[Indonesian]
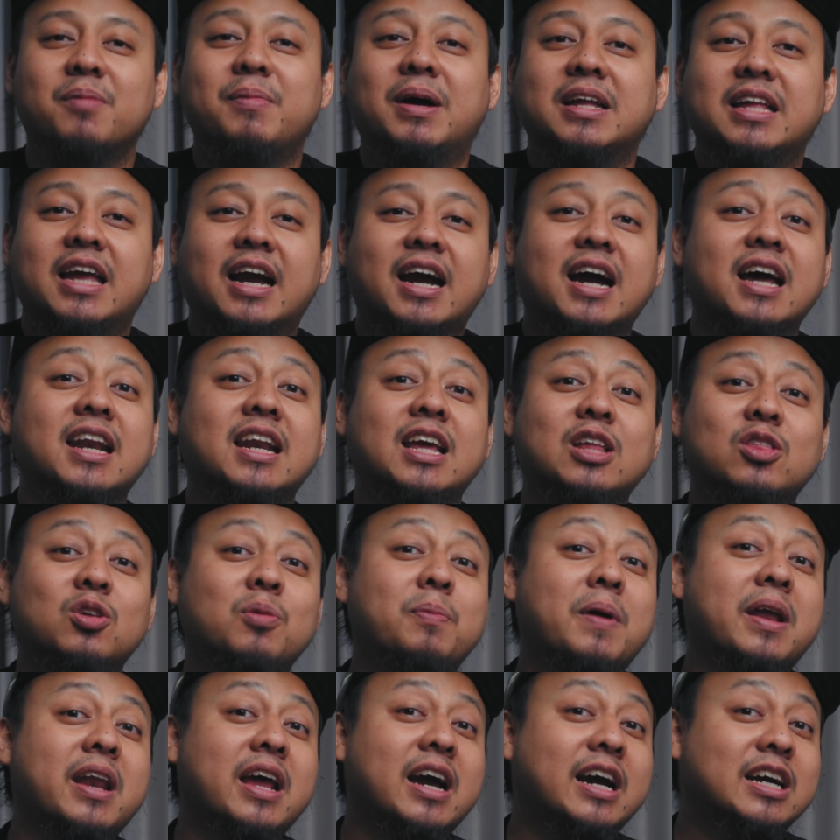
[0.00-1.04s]
Kebanyakan
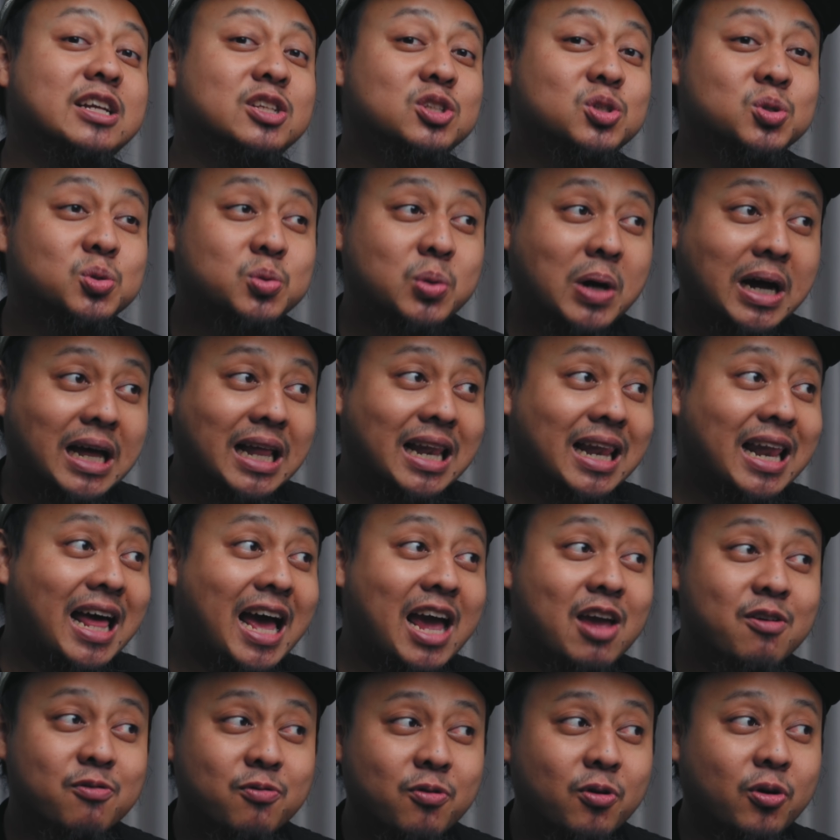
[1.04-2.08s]
itu pada ngejual
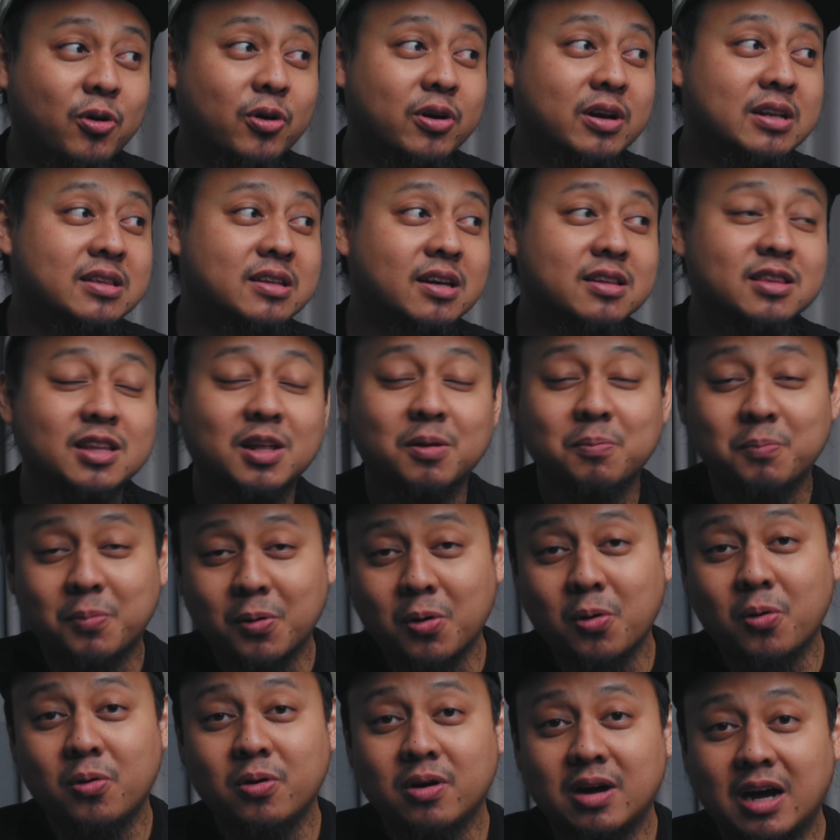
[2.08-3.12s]
iPhone 13
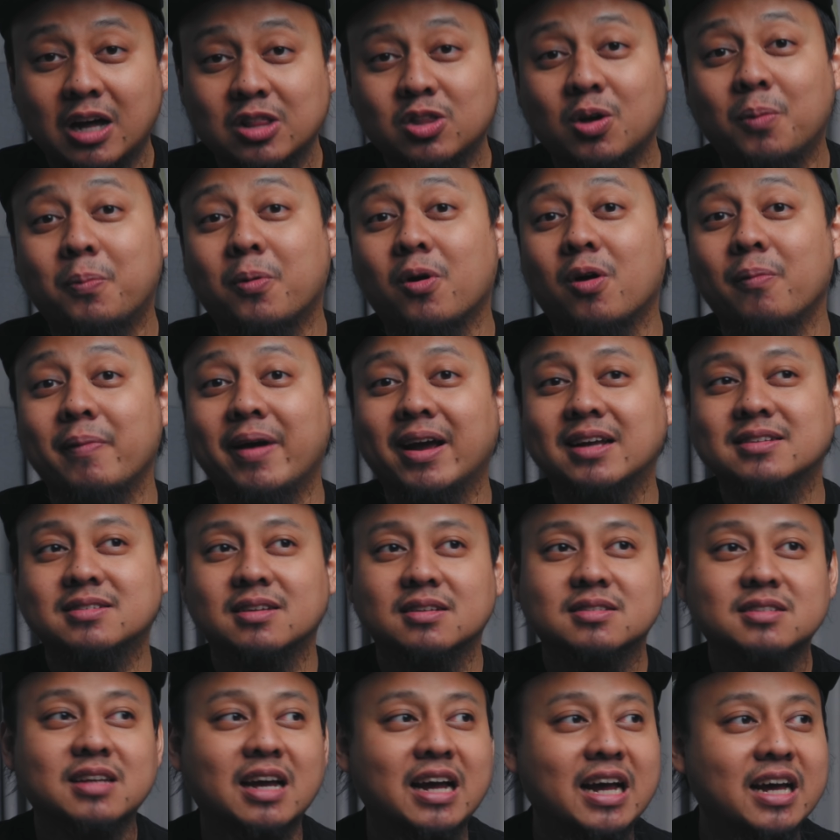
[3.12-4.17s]
Pro atau Pro
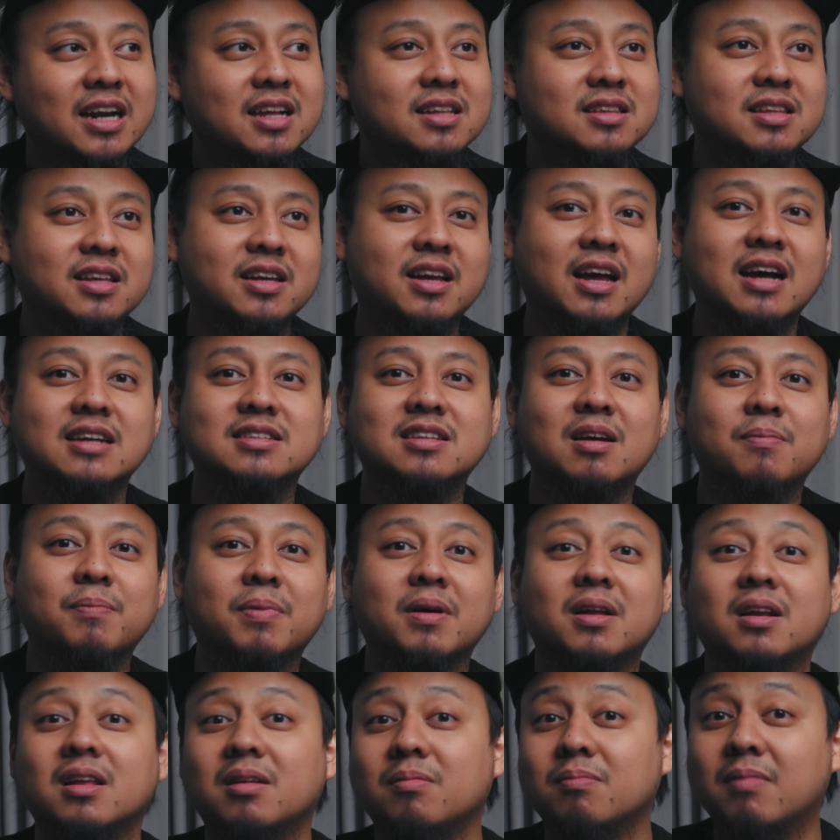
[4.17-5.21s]
Max sehari 3
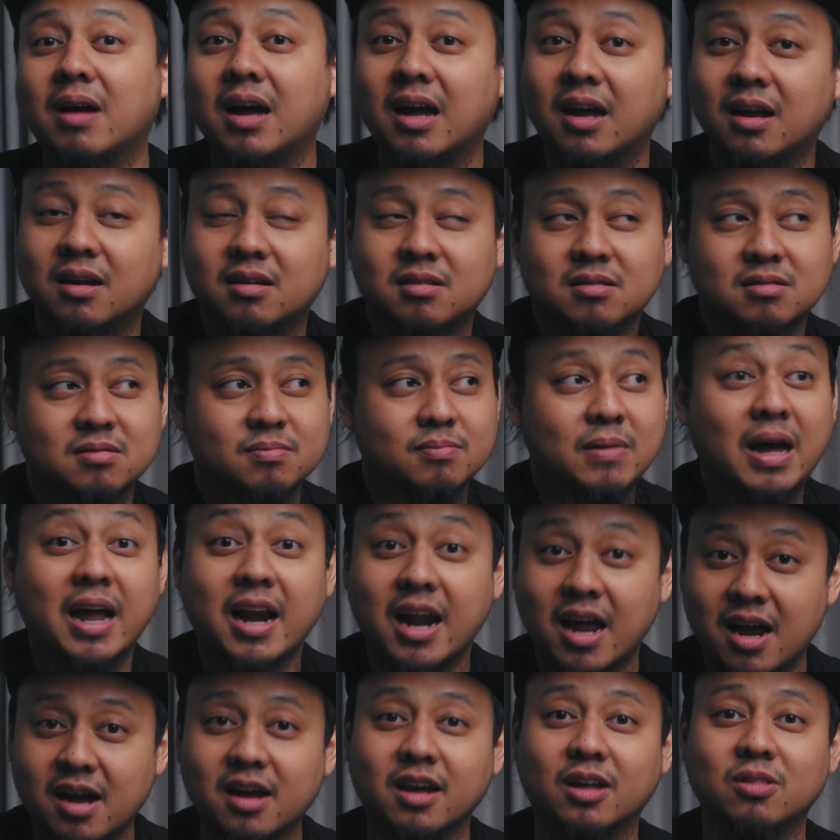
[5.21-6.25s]
sampai 5
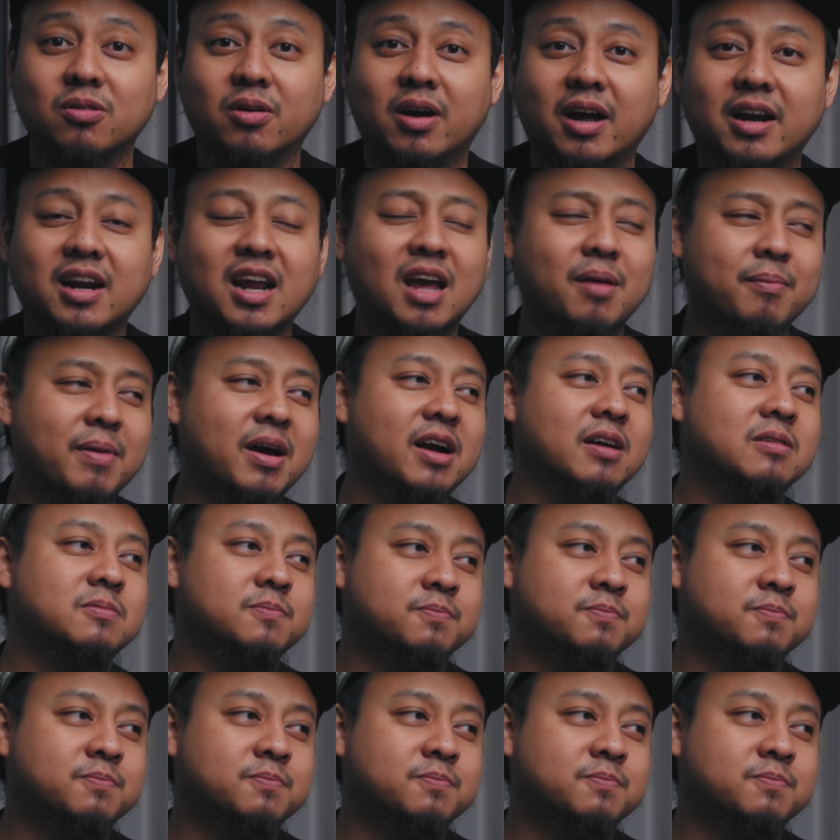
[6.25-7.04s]
barang gitu karena emang